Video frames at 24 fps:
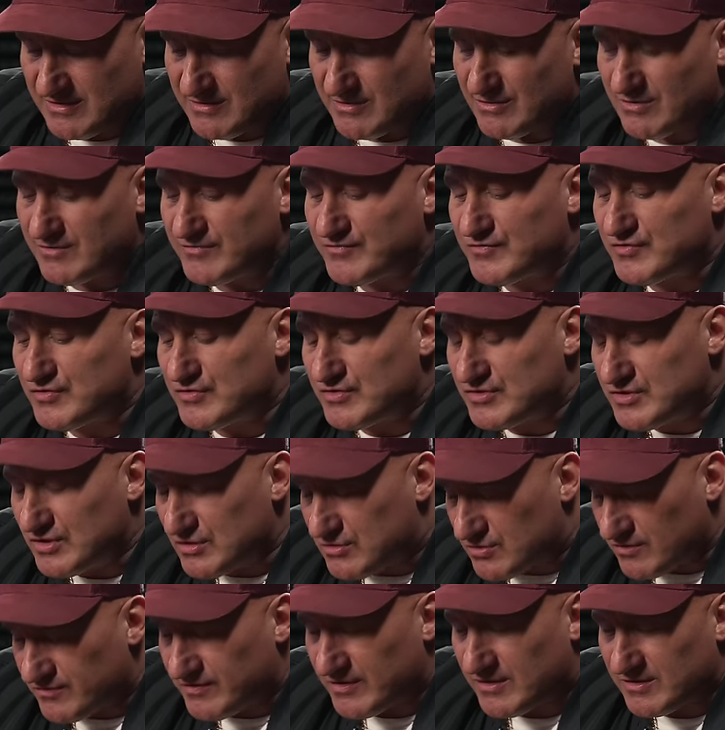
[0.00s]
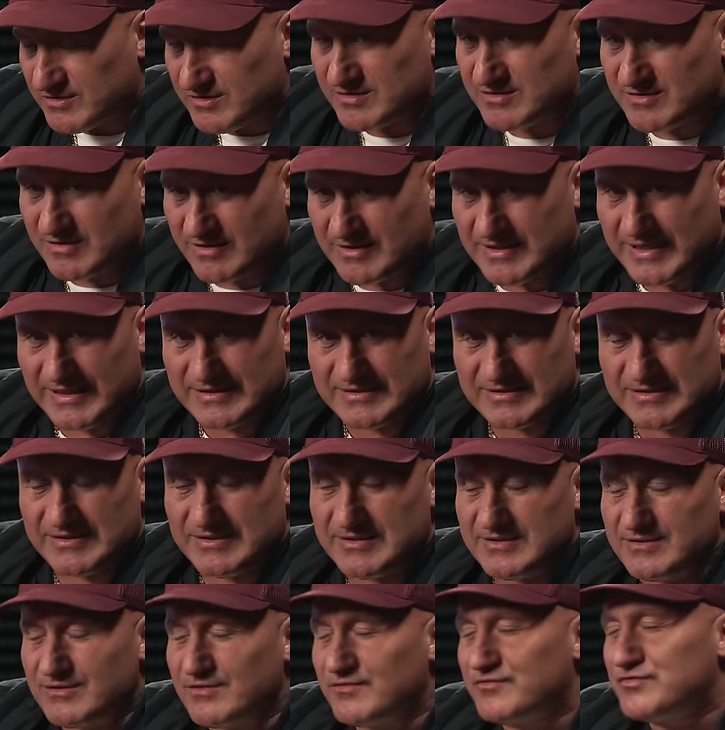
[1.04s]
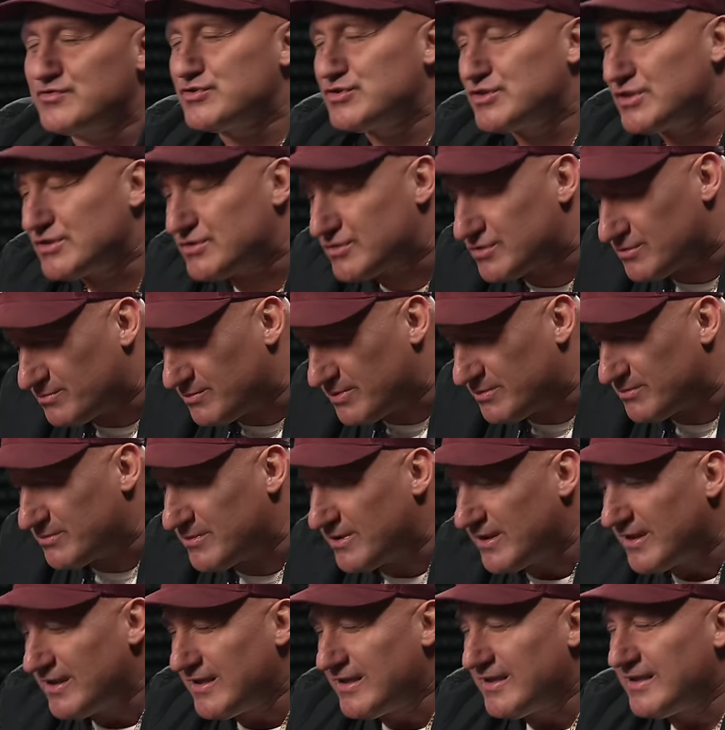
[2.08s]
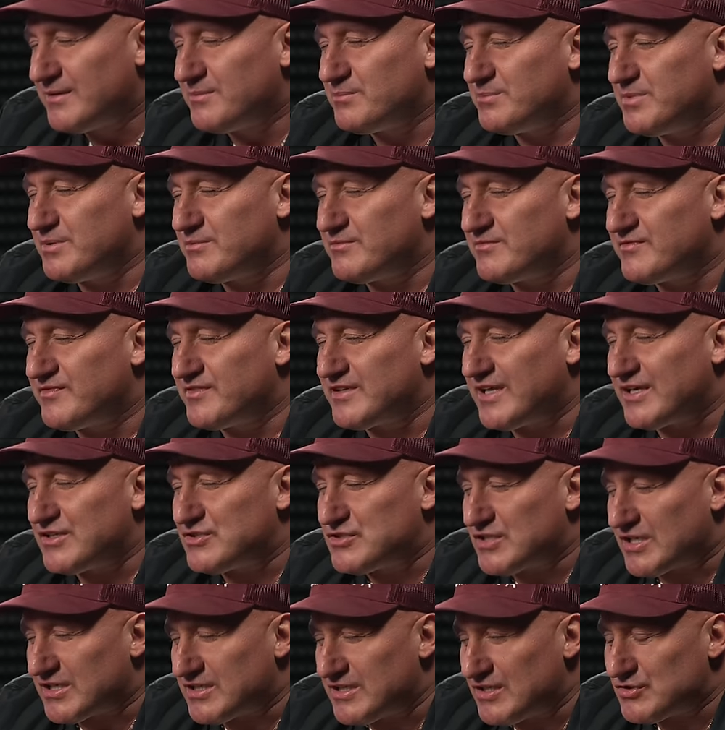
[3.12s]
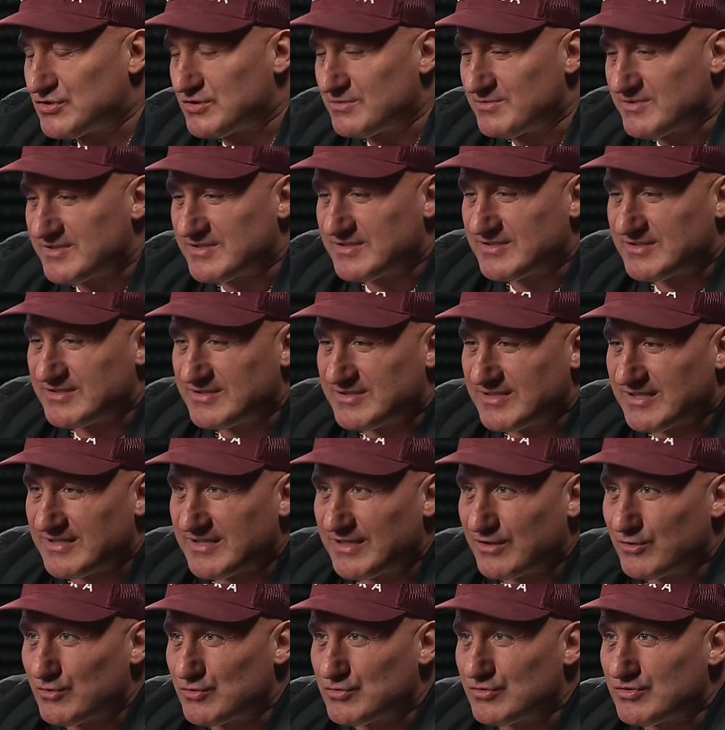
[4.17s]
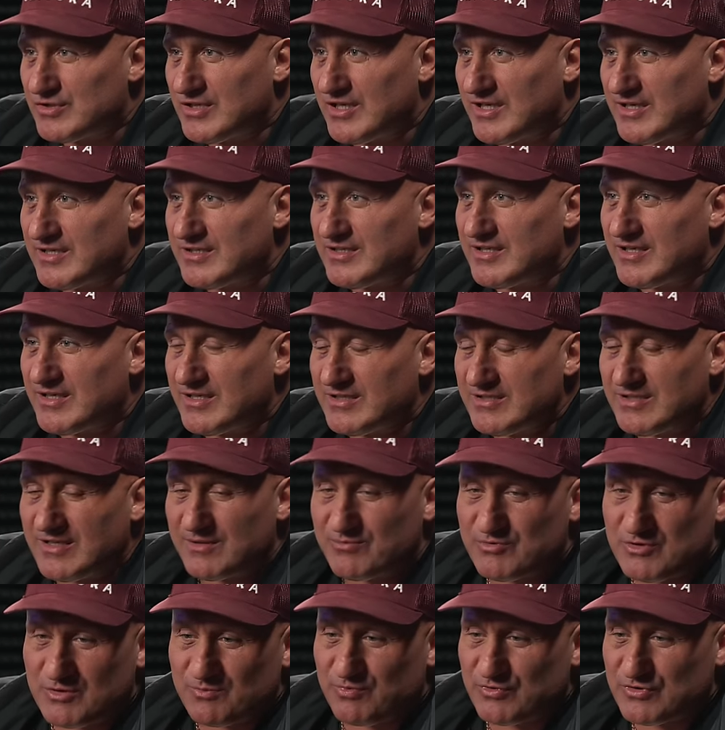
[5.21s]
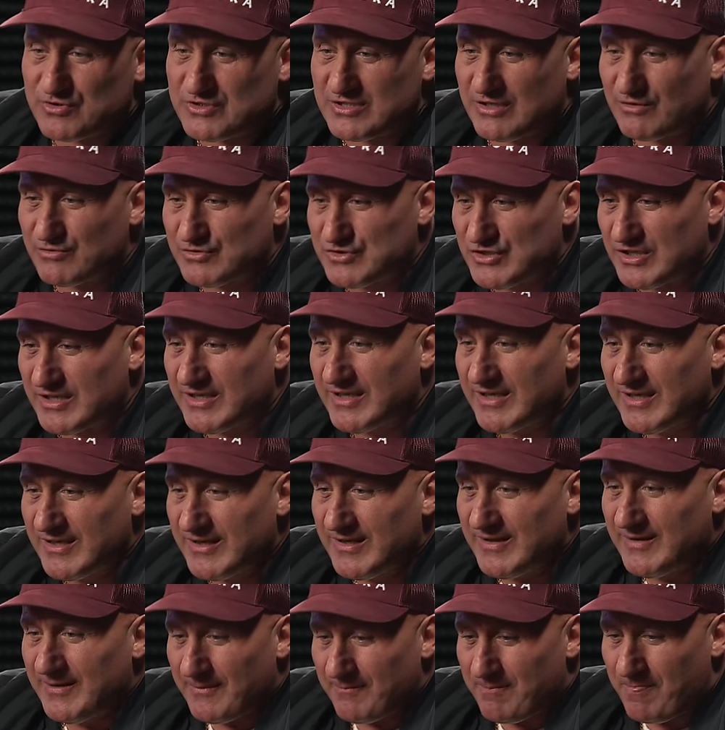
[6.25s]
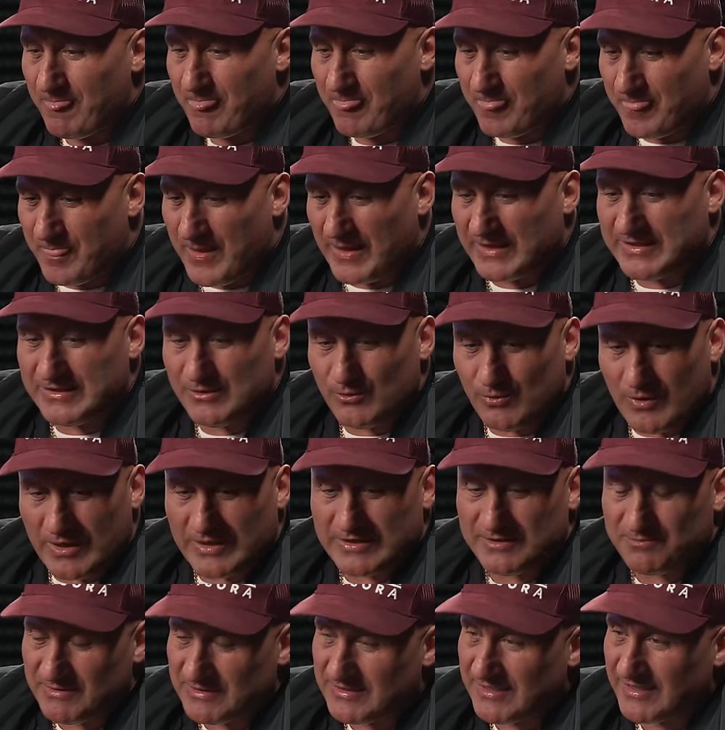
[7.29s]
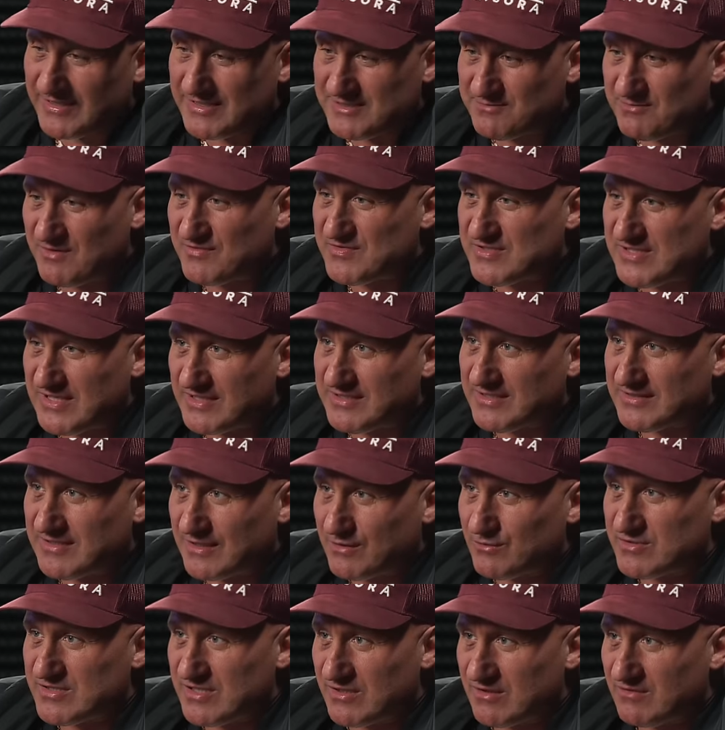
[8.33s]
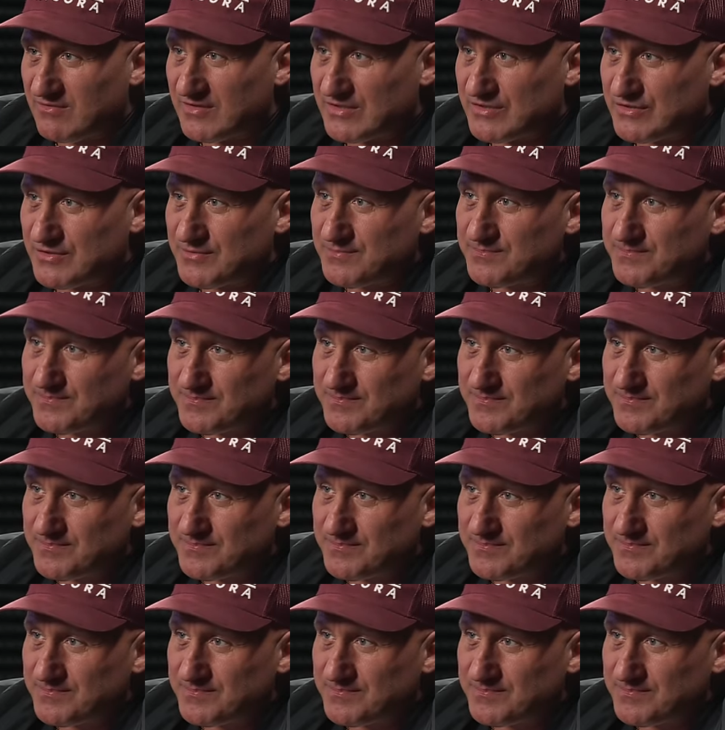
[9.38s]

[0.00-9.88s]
no w życiu wychodząc do klatki, no w życiu bym, bym w najczarniejszym scenariuszu nie, nie, nie przypuszczał, że taki łachmyta jest mnie w stanie tak ucelować. No.